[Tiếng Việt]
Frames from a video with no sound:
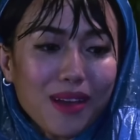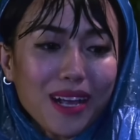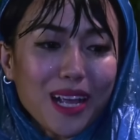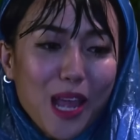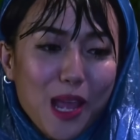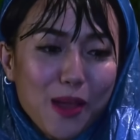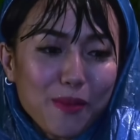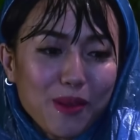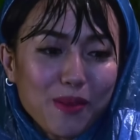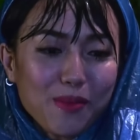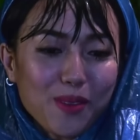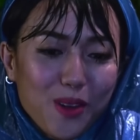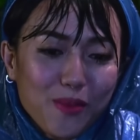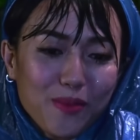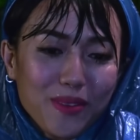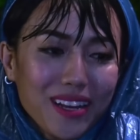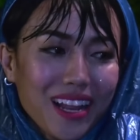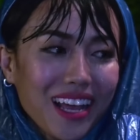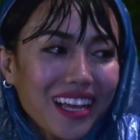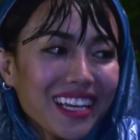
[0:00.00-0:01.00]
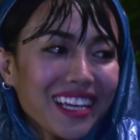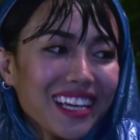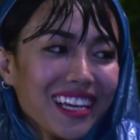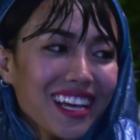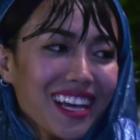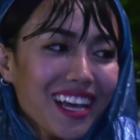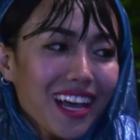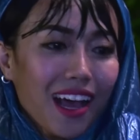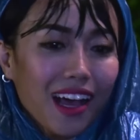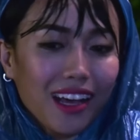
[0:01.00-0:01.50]
bác ép lắm con mới lấy
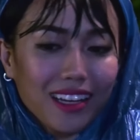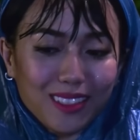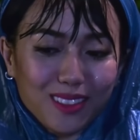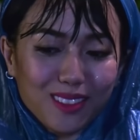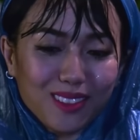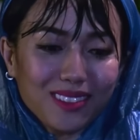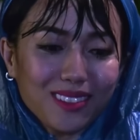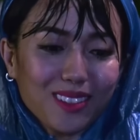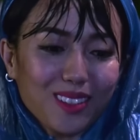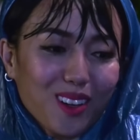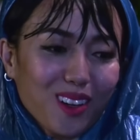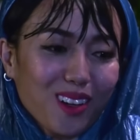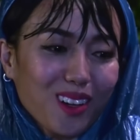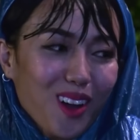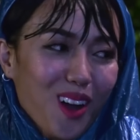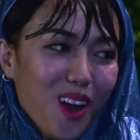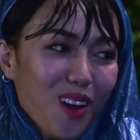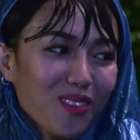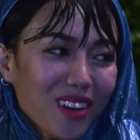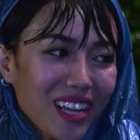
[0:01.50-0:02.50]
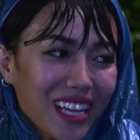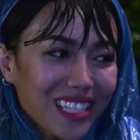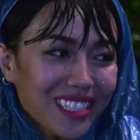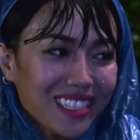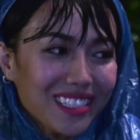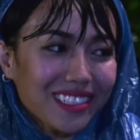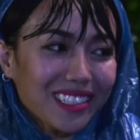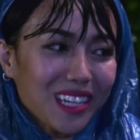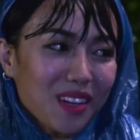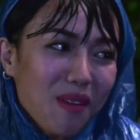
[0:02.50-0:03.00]
ờ, con không
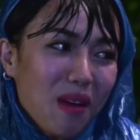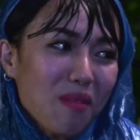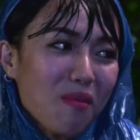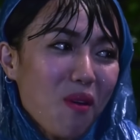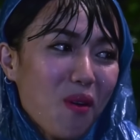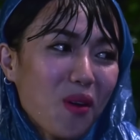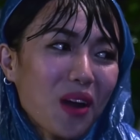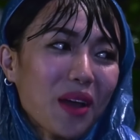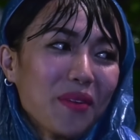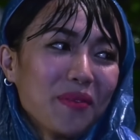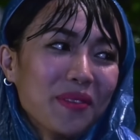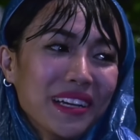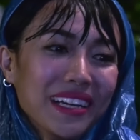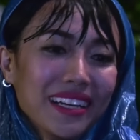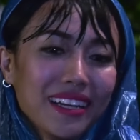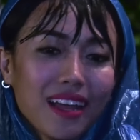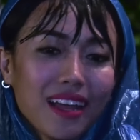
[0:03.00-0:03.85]
lấy chắc bác buồn lắm